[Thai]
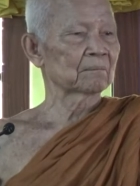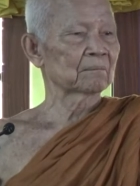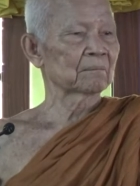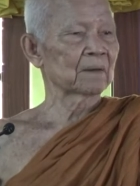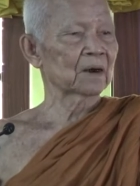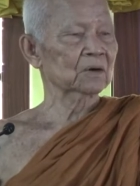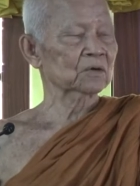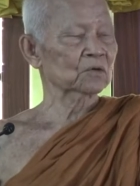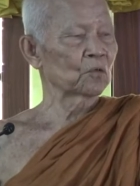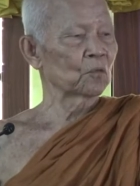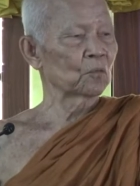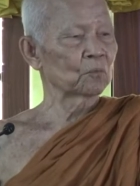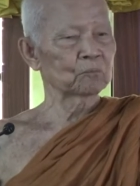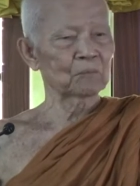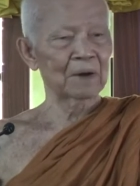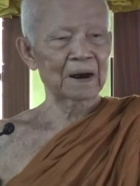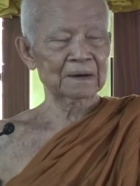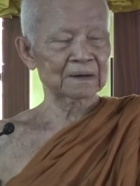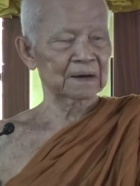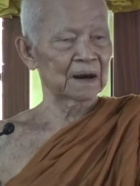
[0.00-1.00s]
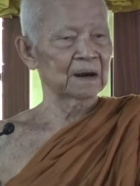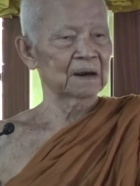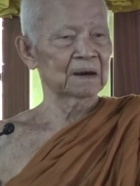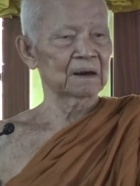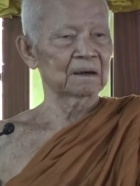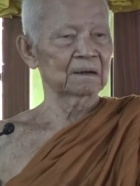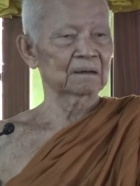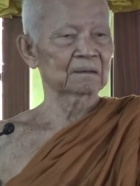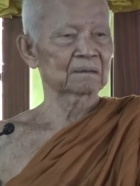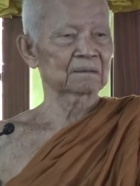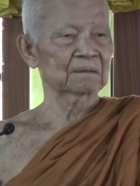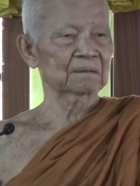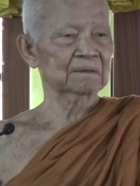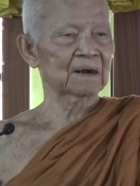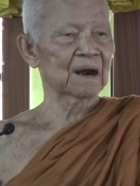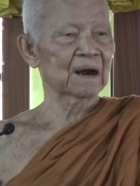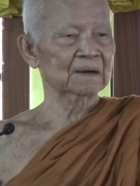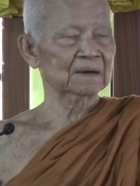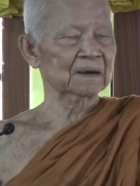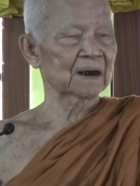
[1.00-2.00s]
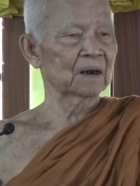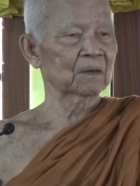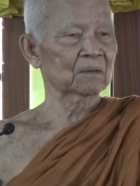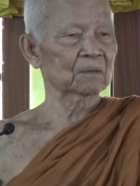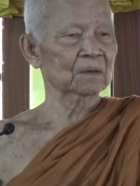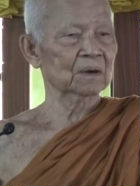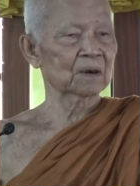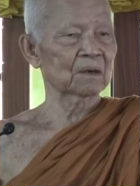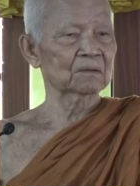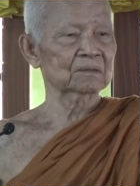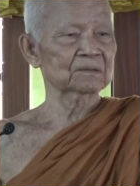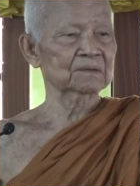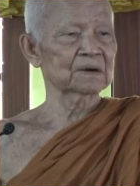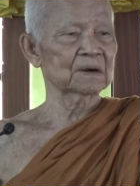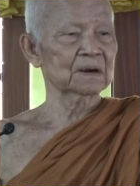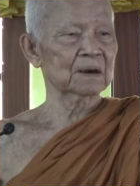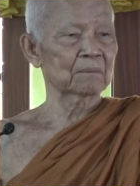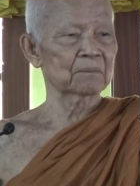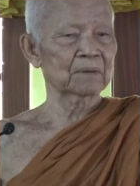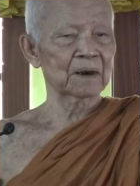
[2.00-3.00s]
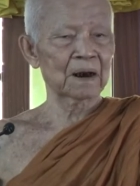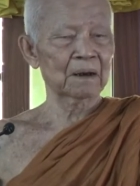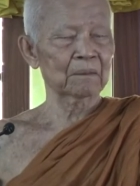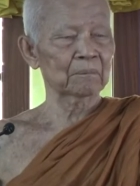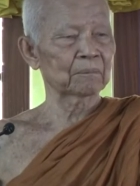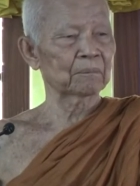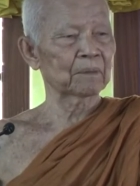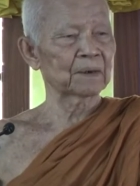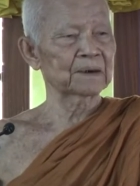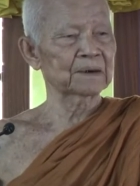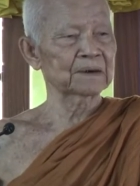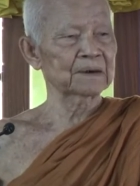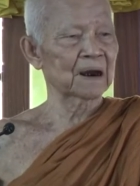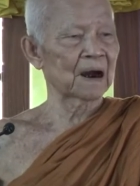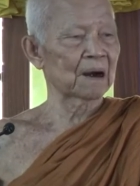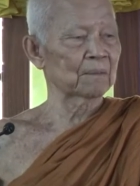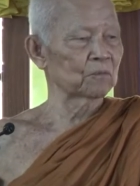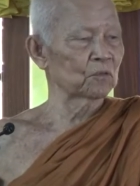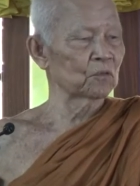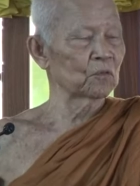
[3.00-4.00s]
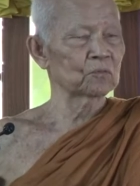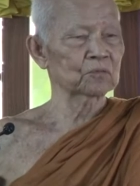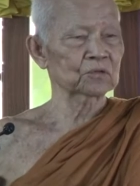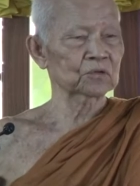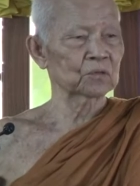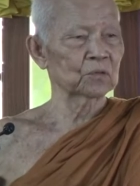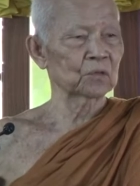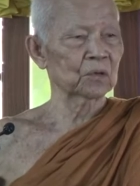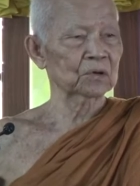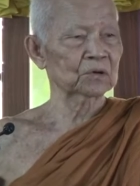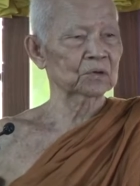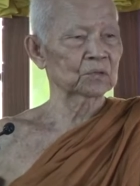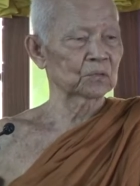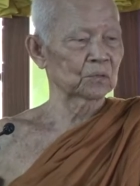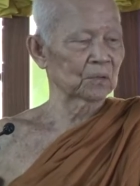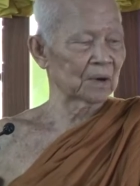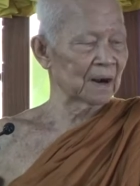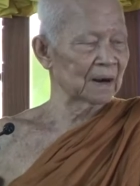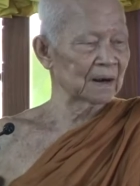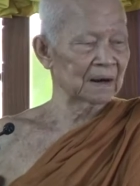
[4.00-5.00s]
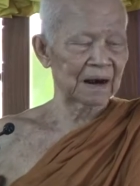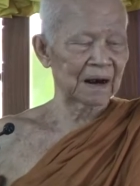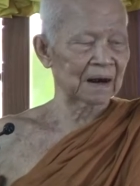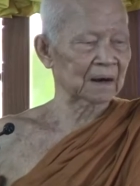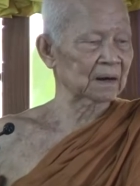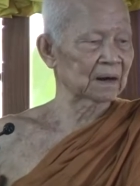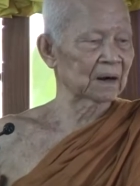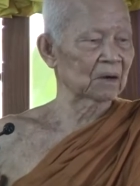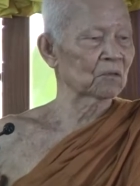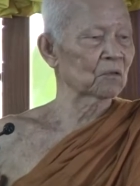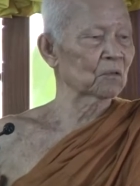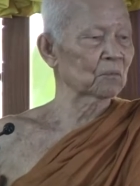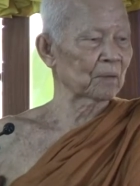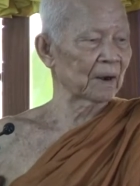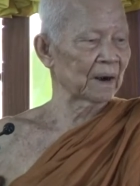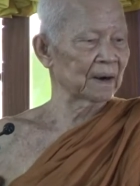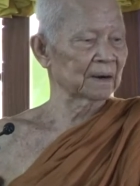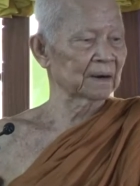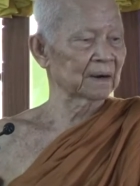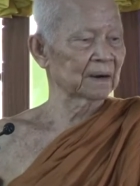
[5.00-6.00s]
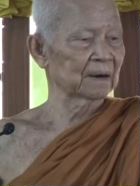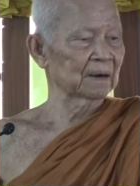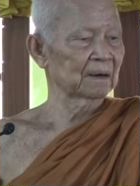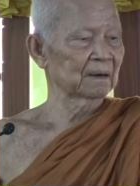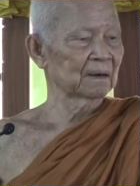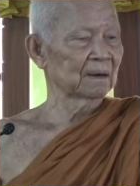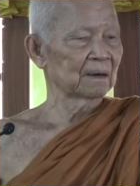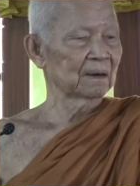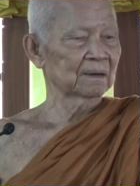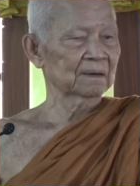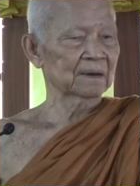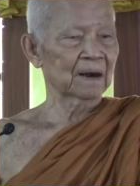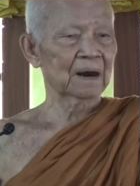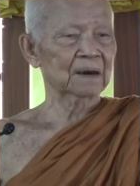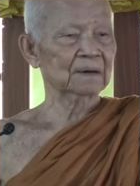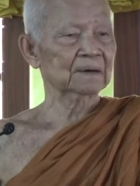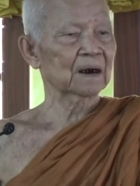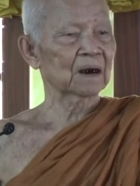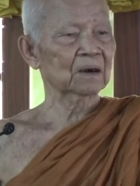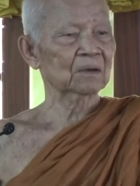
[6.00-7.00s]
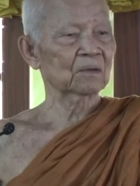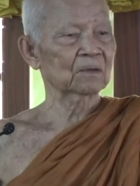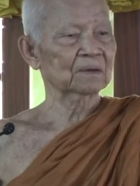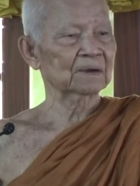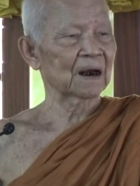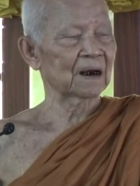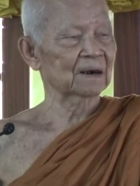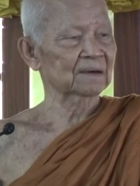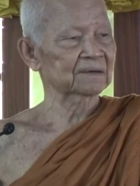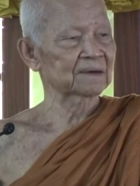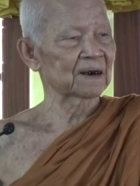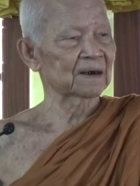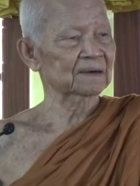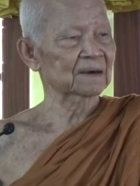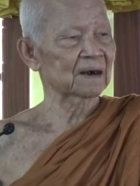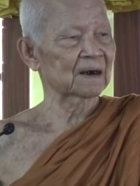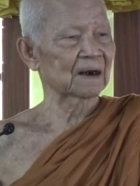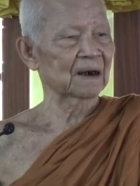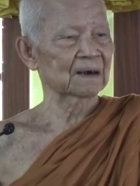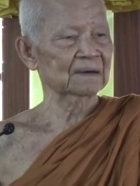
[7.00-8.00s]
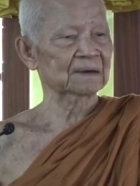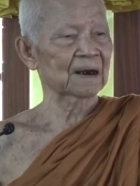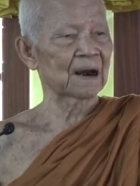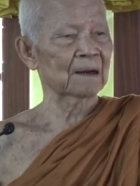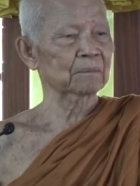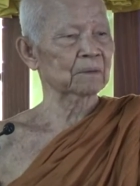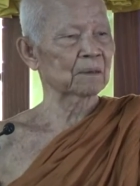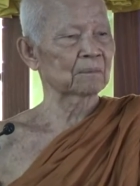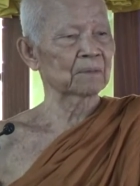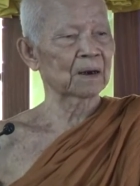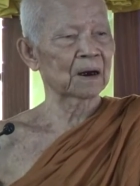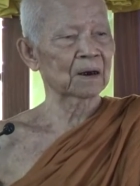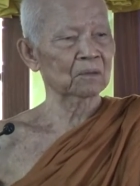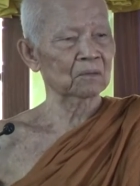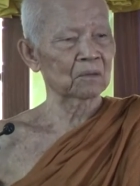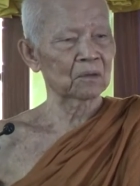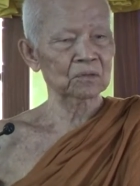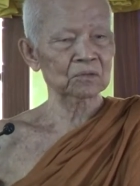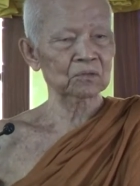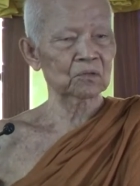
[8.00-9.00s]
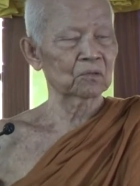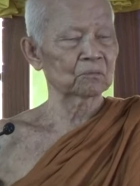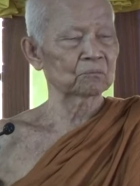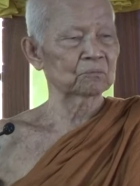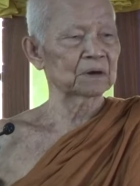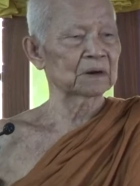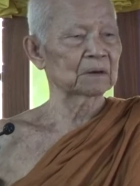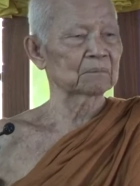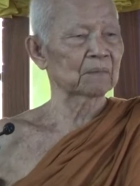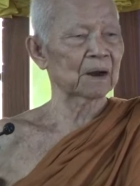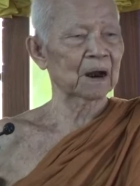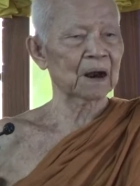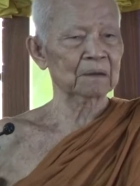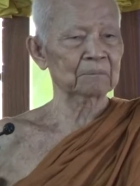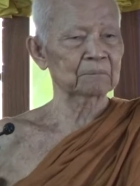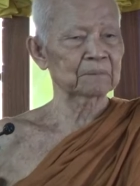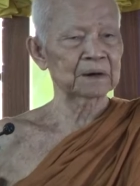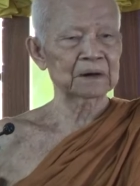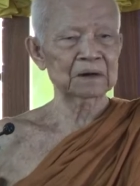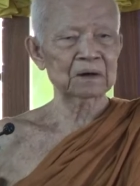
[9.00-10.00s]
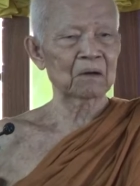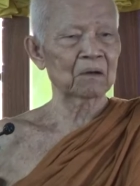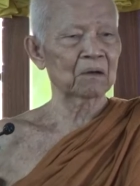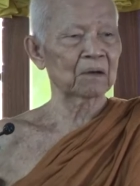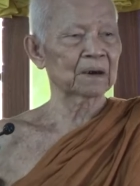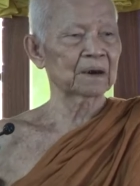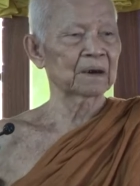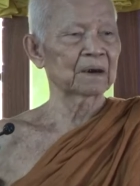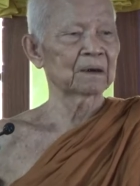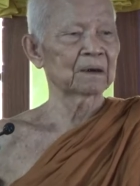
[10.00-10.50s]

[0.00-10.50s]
มาทุบมาตีชาติไทยของเราซึ่งกำลังพยายามอุ้มชูกันอยู่ให้แหลกเหลวลงไปนี่ต่างท่านก็ต่างเสียสละตามกำลังของตนมีมากมีน้อย